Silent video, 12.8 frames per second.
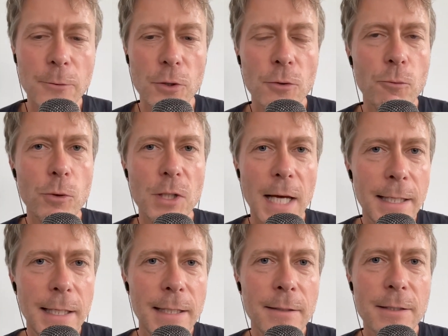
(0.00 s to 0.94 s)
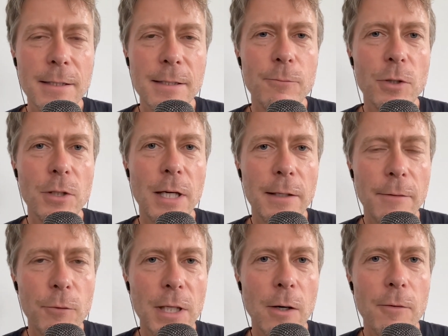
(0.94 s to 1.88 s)
natürlich ein gutes Anliegen. Das, das wurde
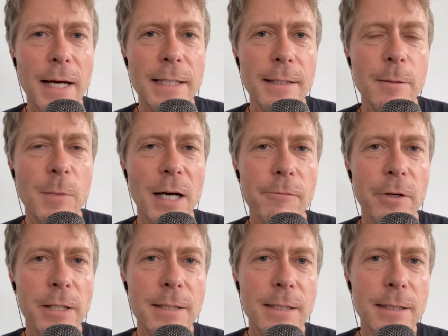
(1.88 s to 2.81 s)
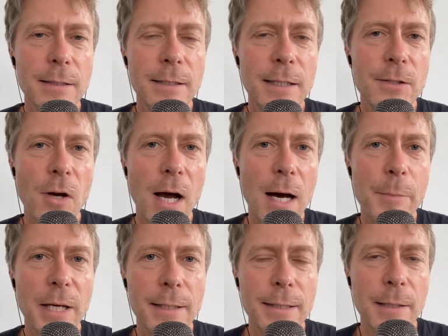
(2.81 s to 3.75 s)
ja, da wurde ja auch weithin immer referenziert. Ne? Also Herr
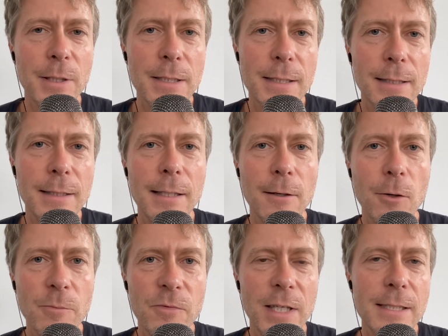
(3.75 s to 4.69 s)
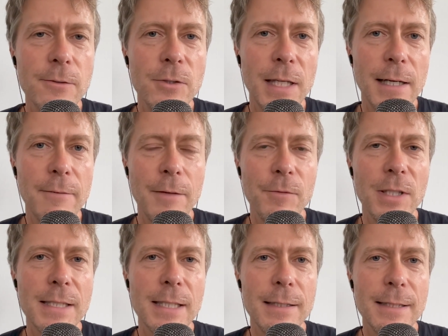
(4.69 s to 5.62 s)
Habeck hat ja immer gesagt, ja, da kommt was und da werden
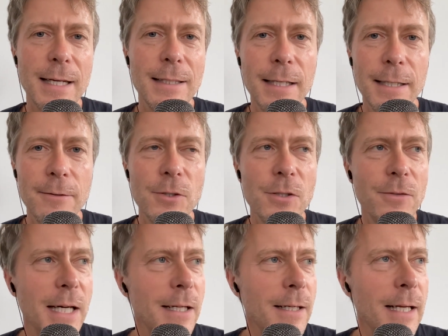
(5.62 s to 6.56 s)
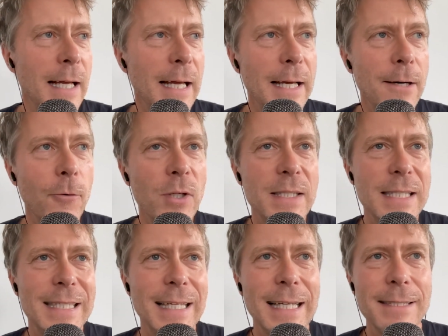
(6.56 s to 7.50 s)
wir das alles angehen und so weiter. Und
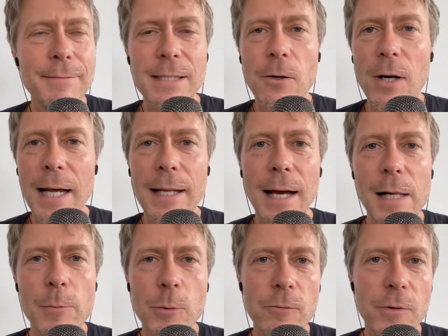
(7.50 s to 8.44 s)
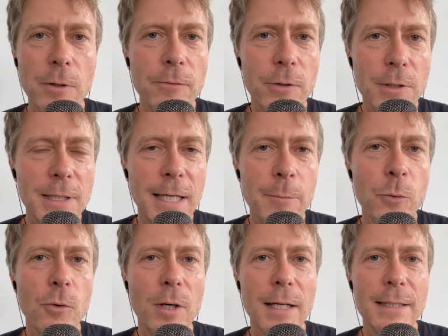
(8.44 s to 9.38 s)
es ist ja das, was auch alle Heilberufler gefordert
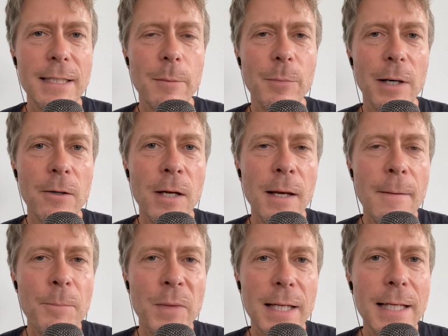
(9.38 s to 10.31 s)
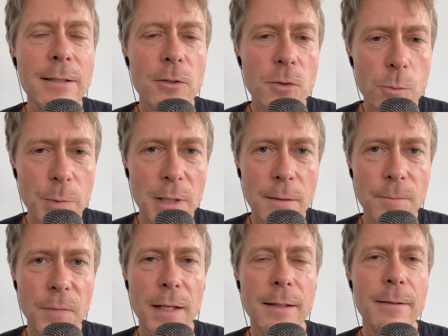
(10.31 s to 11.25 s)
haben, Bürokratieabbau. Klingt auch
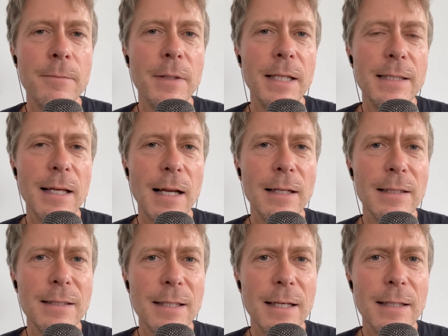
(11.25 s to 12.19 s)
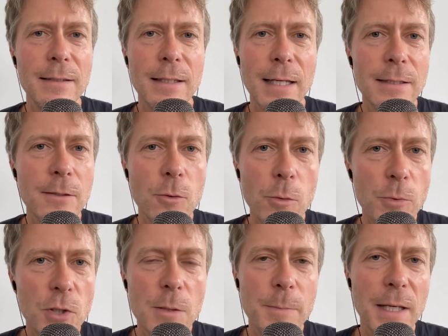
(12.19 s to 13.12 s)
super, ähm, ist allerdings ein ganz
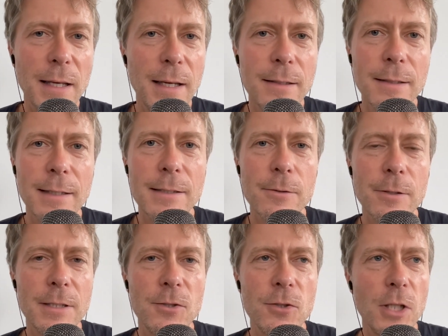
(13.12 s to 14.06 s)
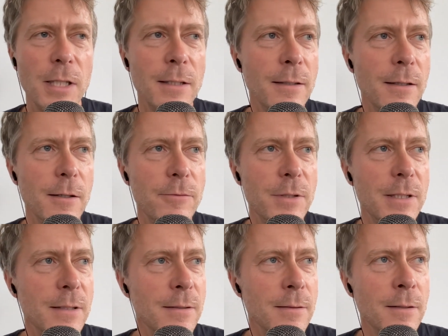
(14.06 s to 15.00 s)
komisches Paket. Also es stehen auf
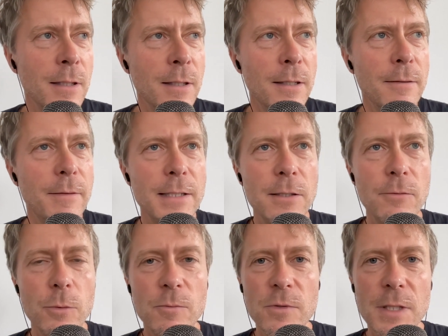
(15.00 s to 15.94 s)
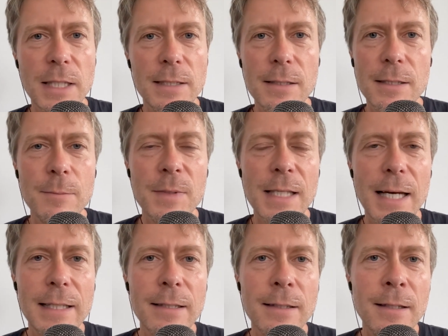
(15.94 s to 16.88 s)
diesen, weiß nicht, fünf, sechs, sieben
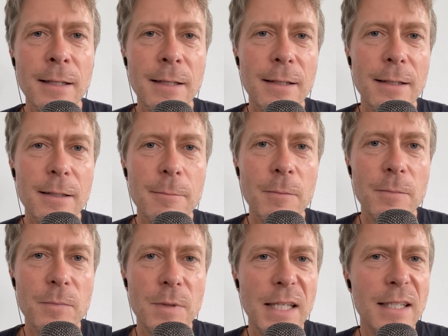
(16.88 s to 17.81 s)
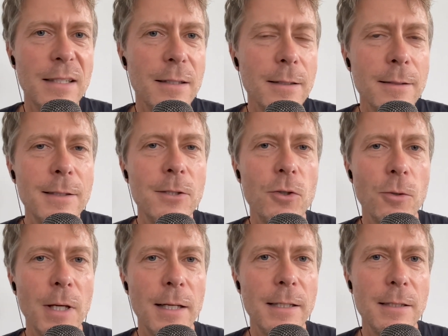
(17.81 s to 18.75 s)
Seiten ähm, Dinge drin, die
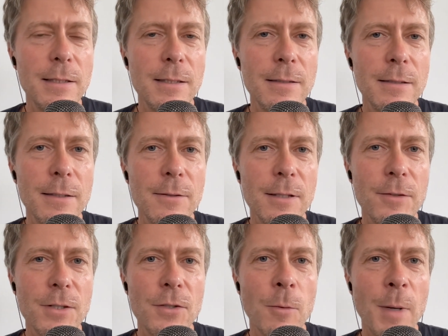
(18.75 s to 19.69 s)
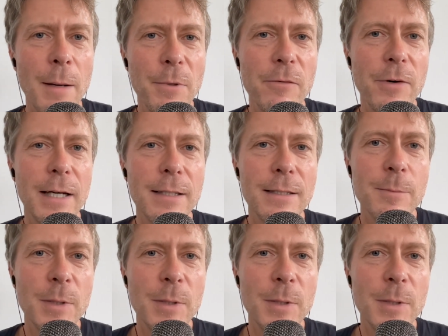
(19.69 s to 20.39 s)
schon erledigt sind. Also da wird sich nochmal abgefeiert,